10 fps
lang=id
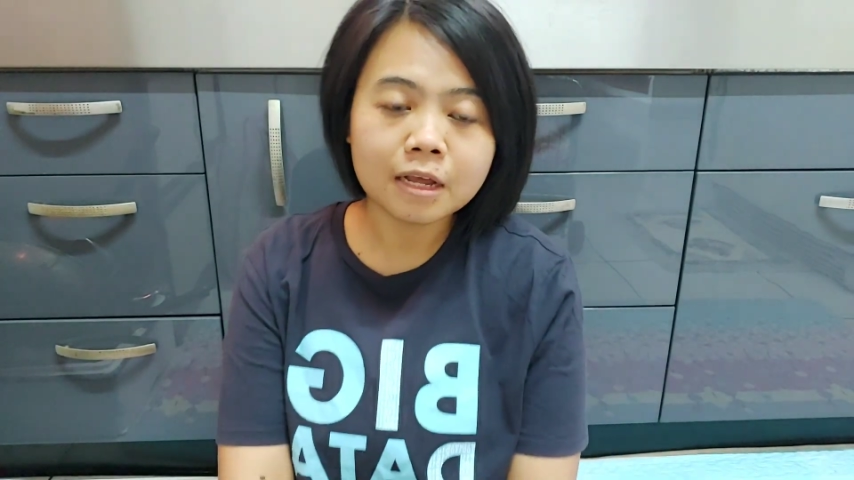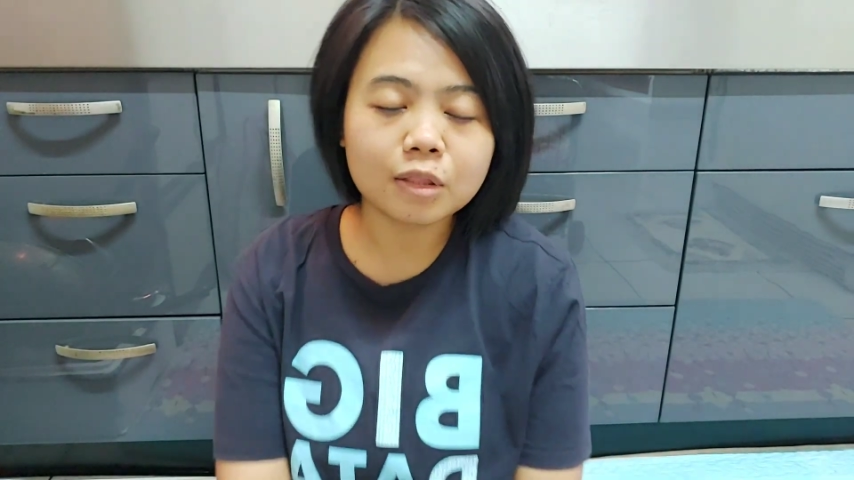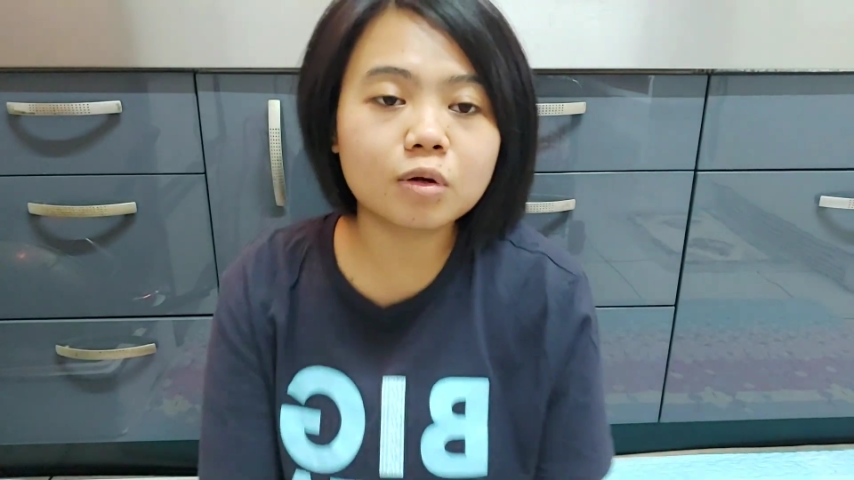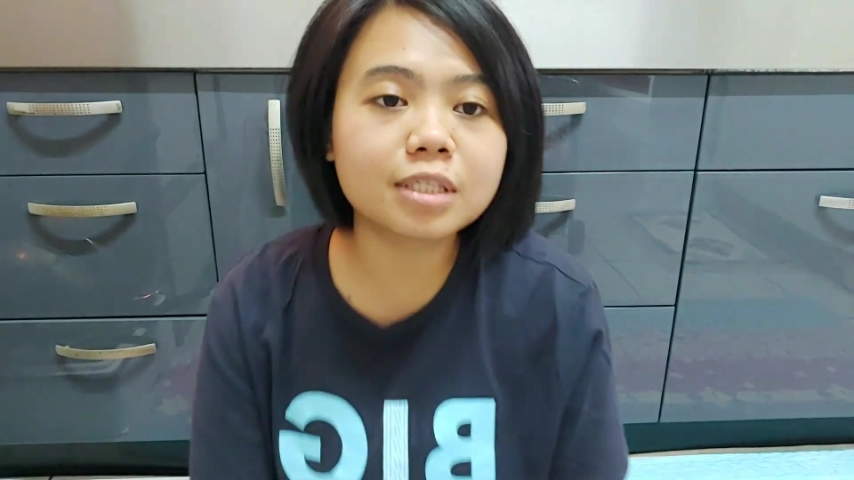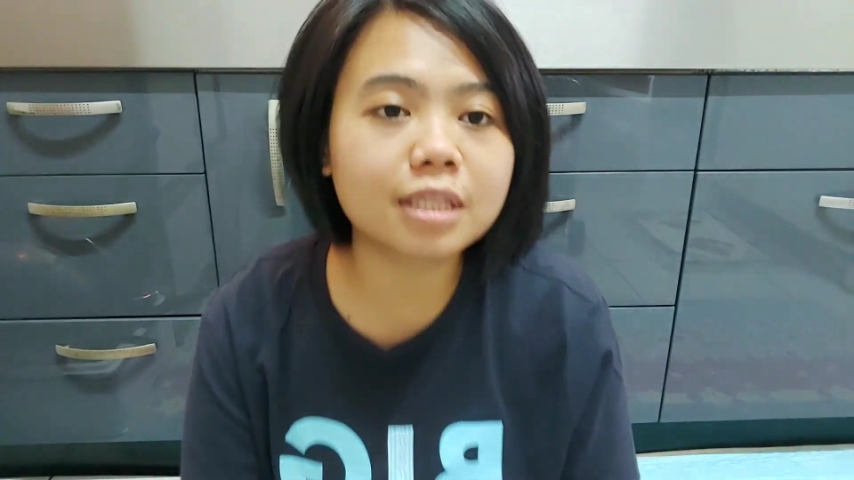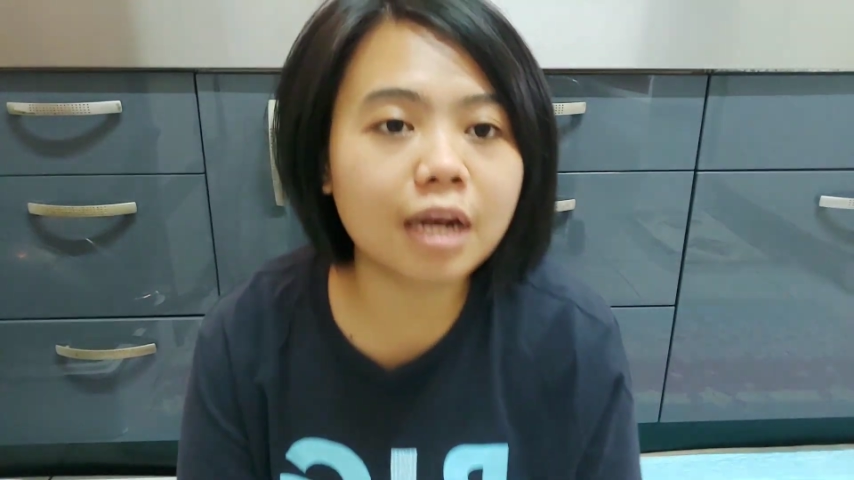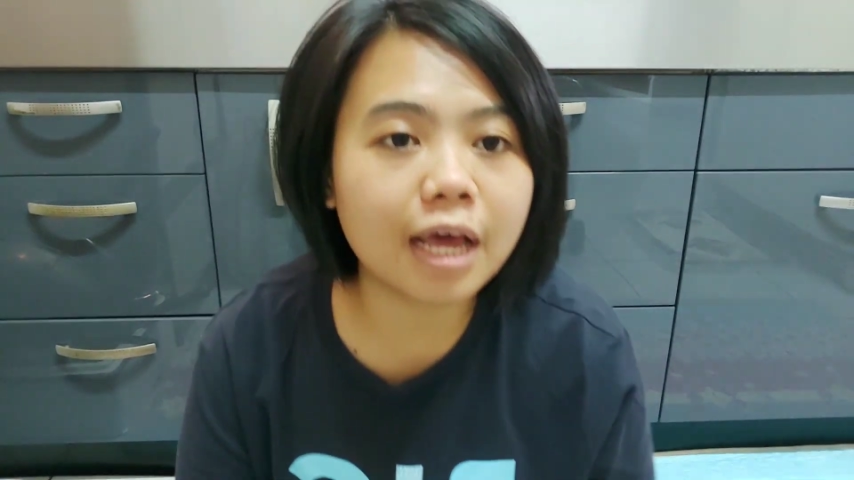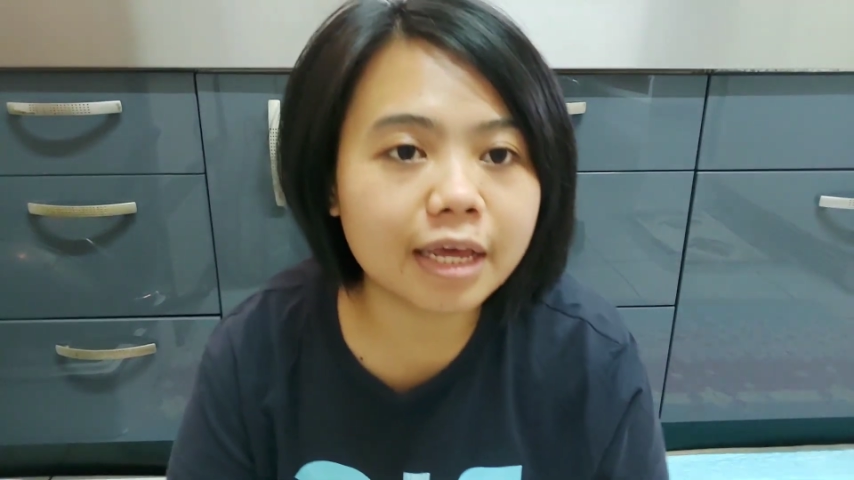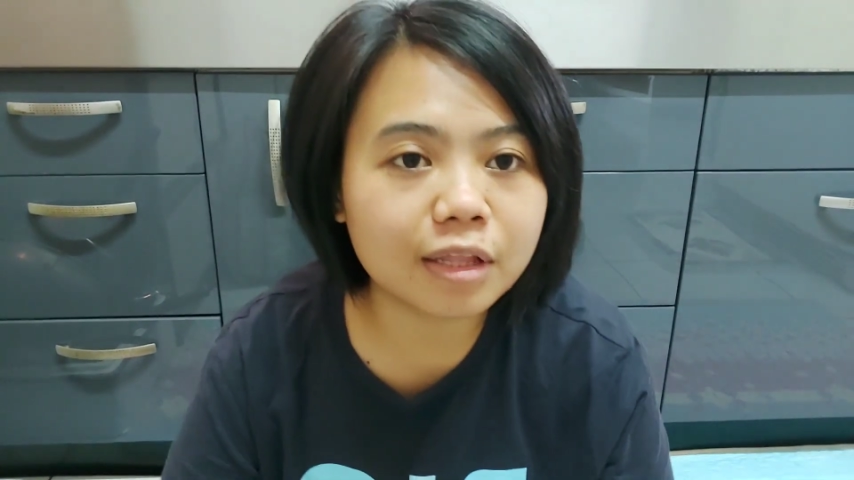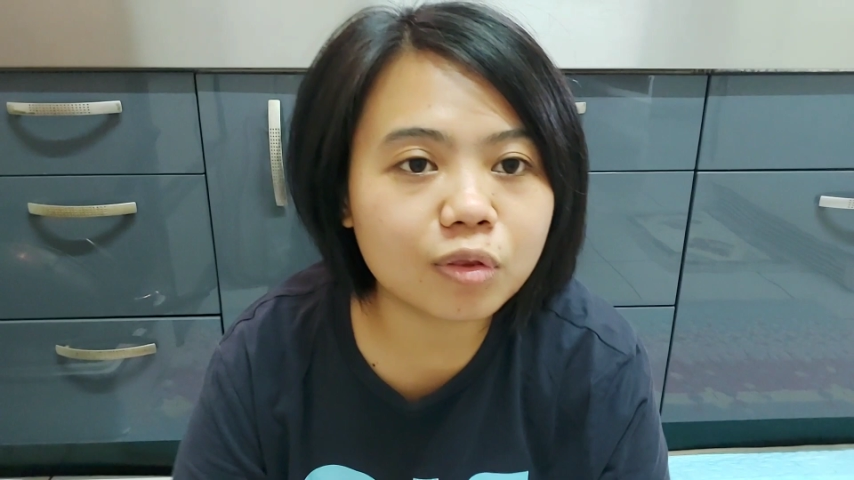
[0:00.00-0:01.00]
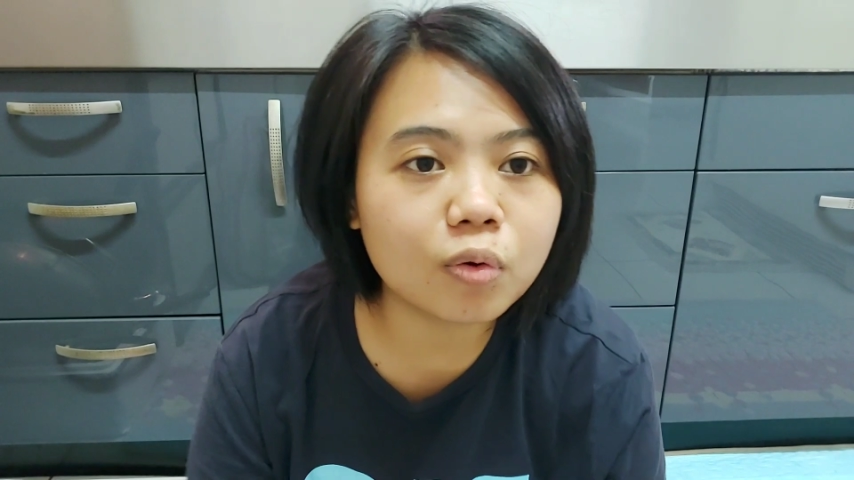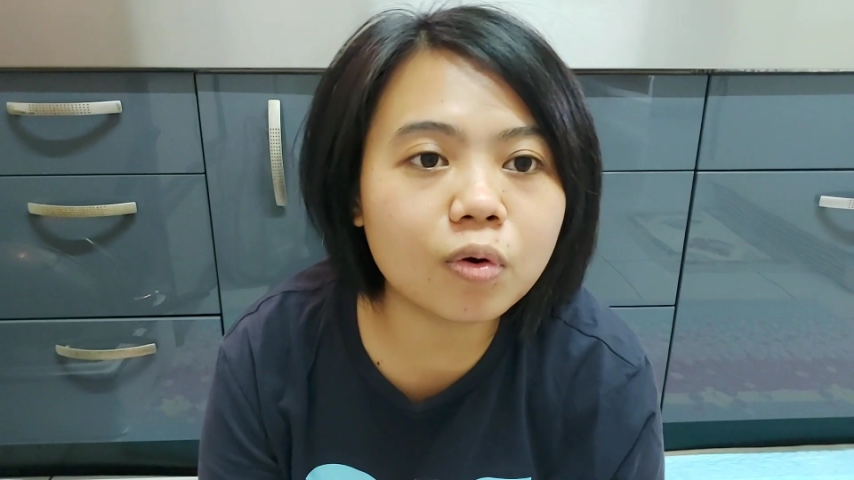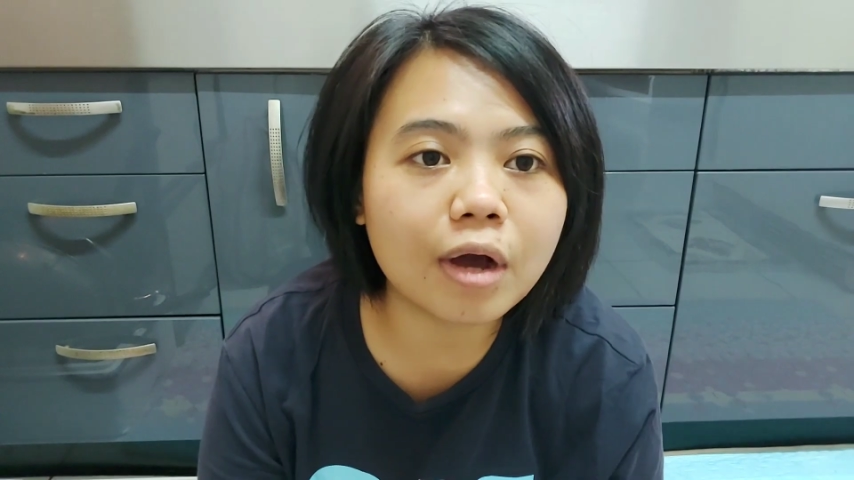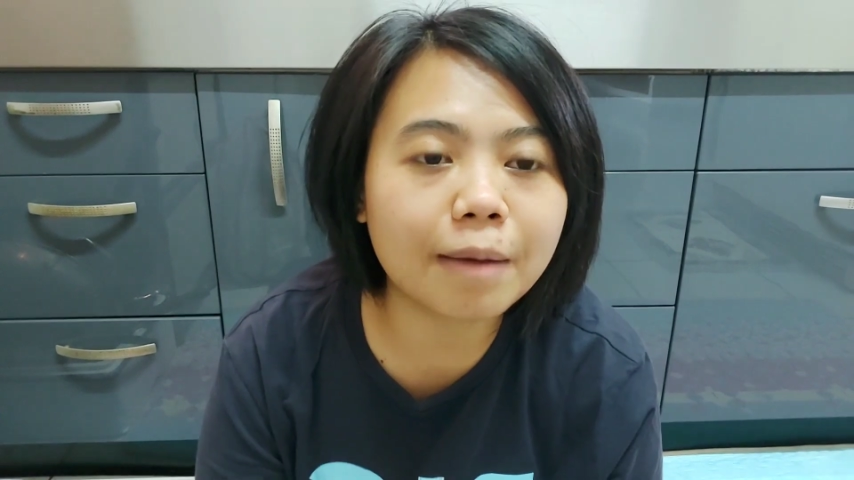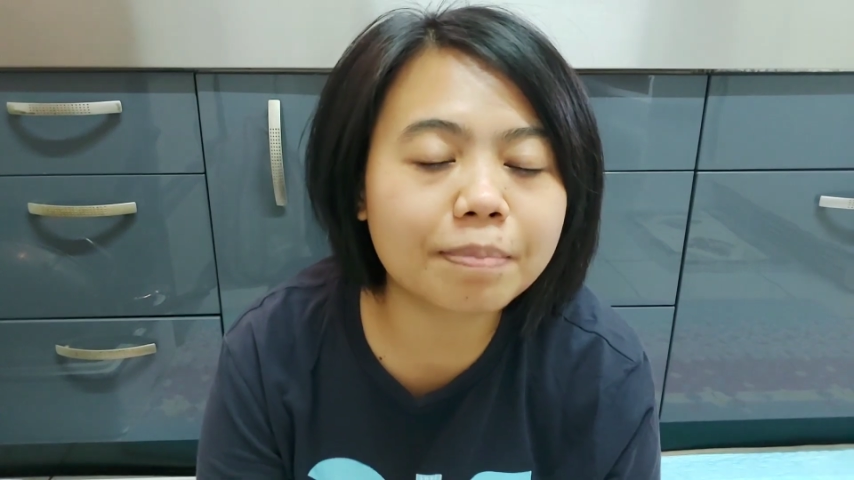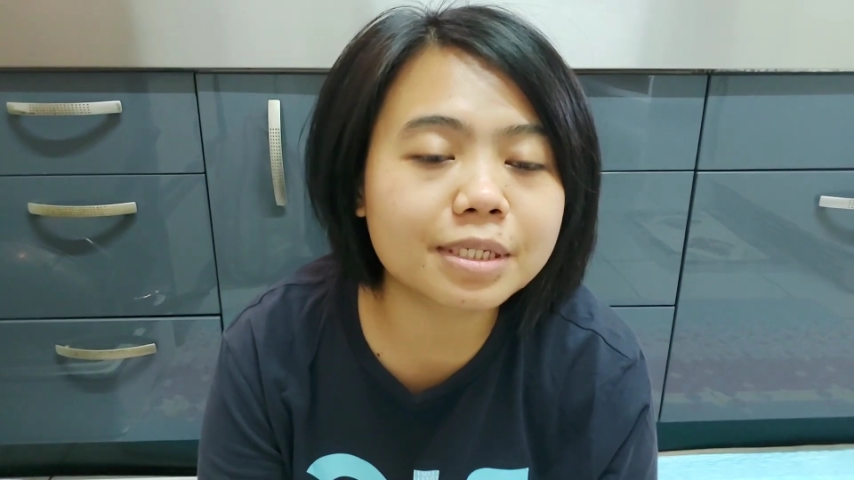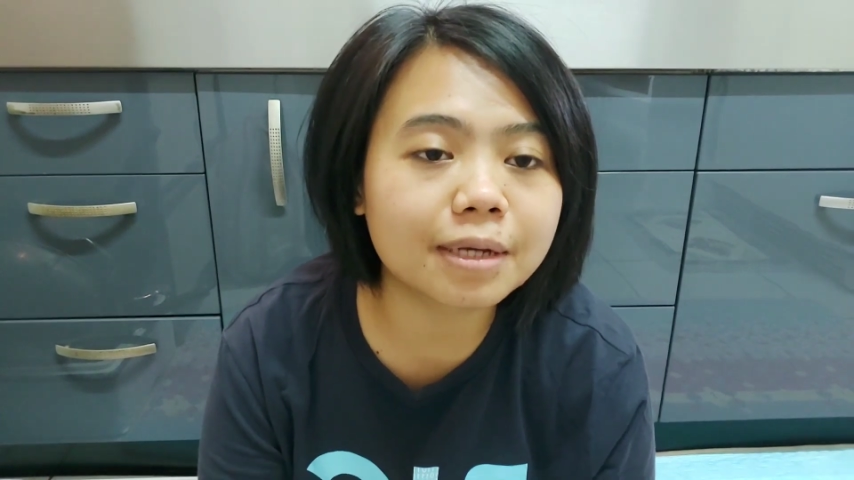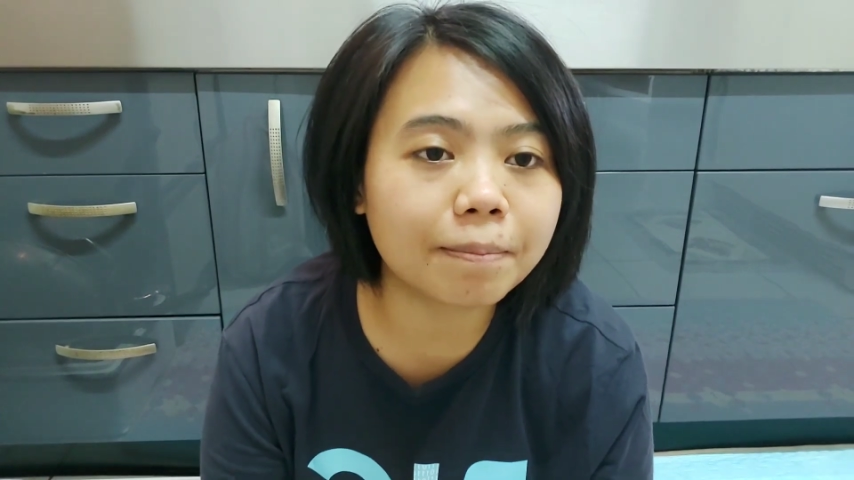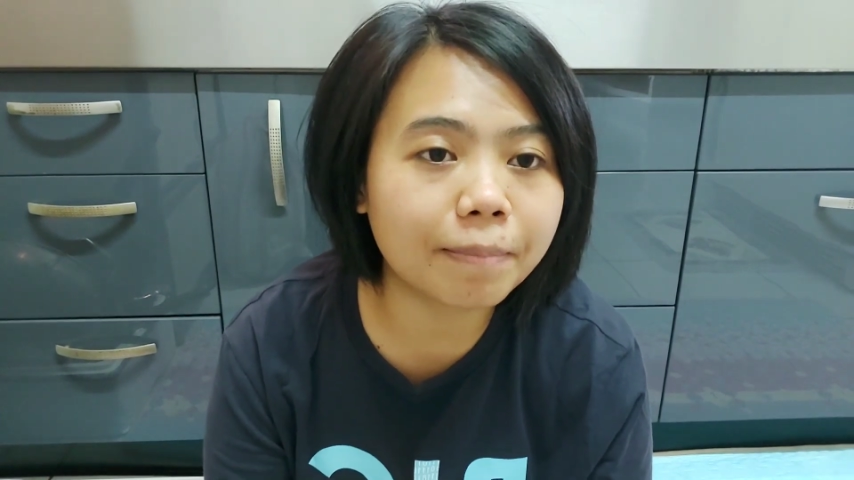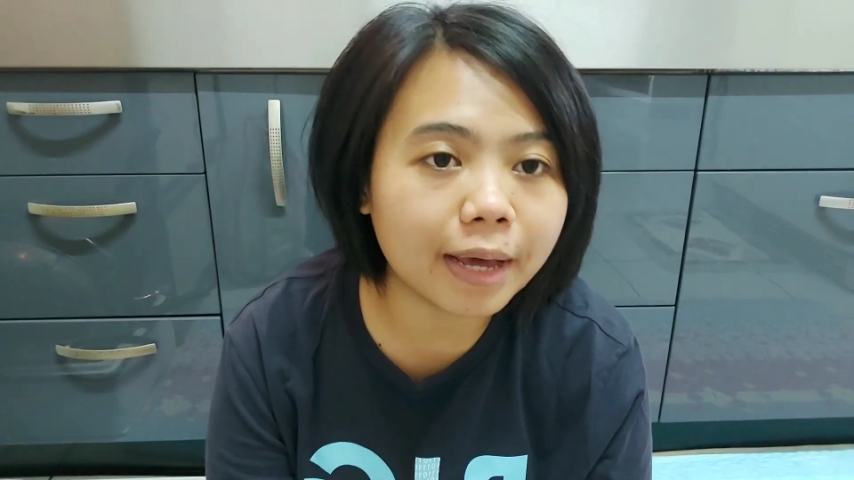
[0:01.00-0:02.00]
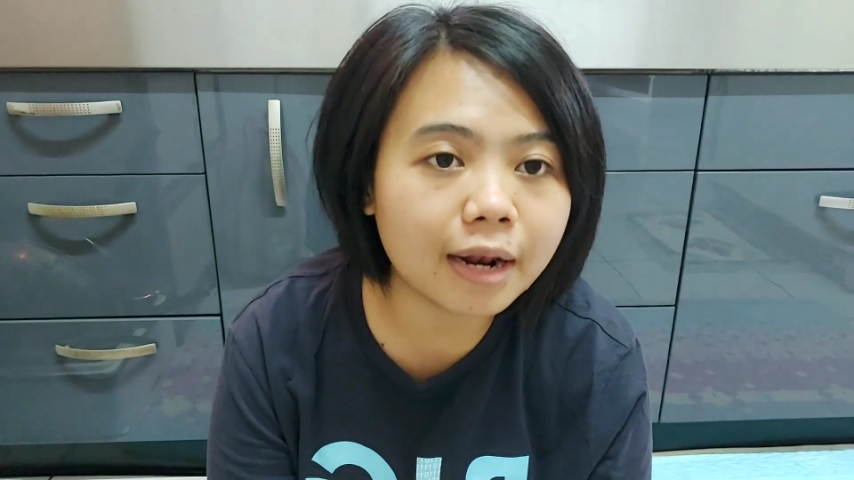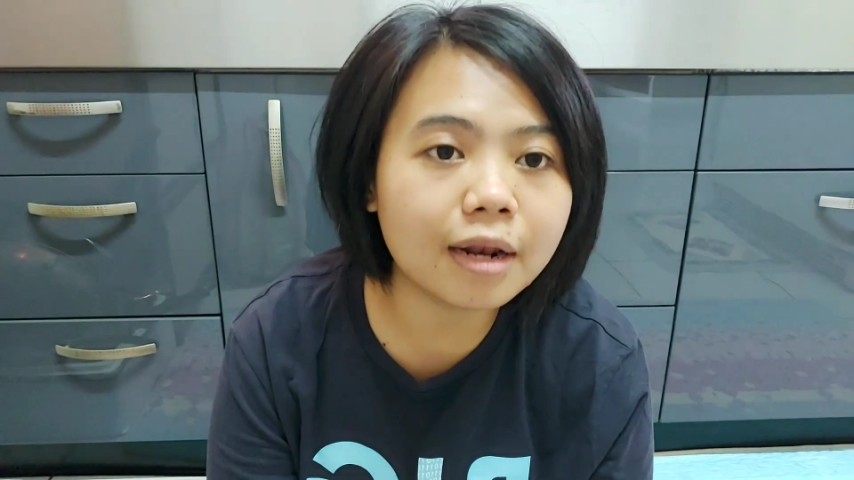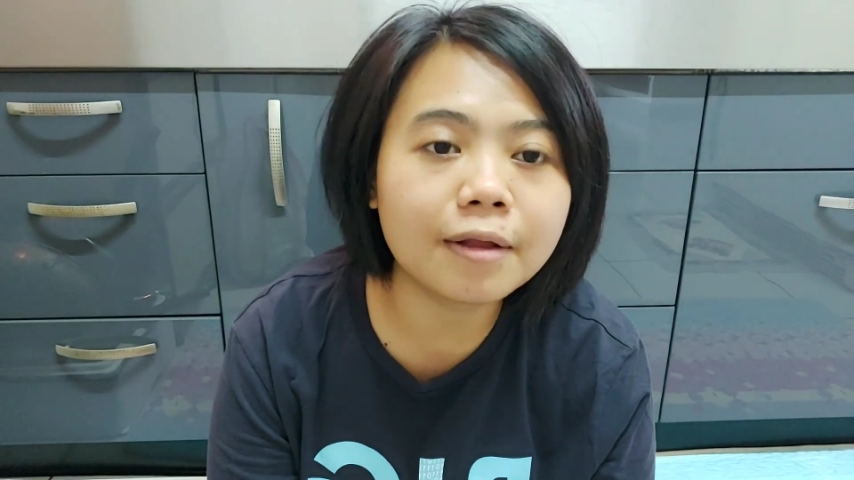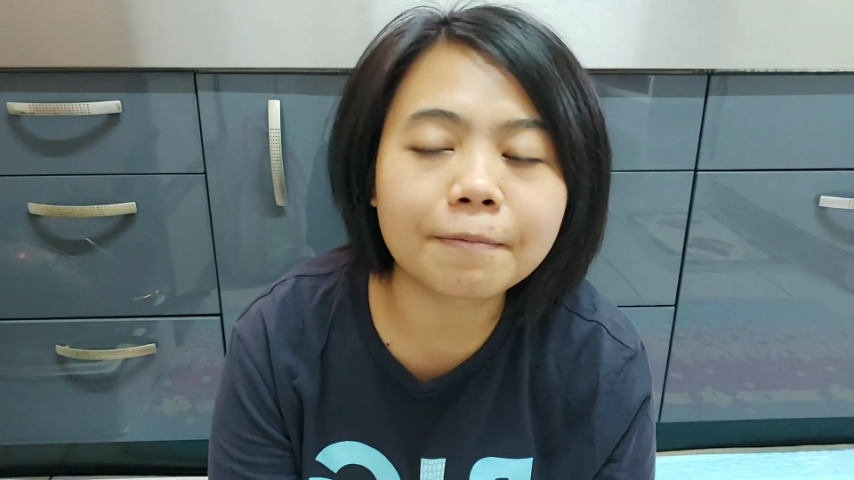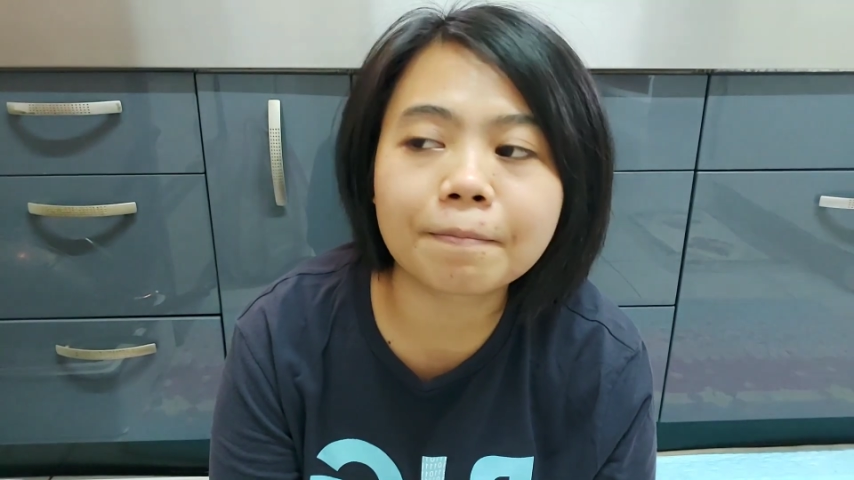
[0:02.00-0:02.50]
terus setelah itu habis ngepel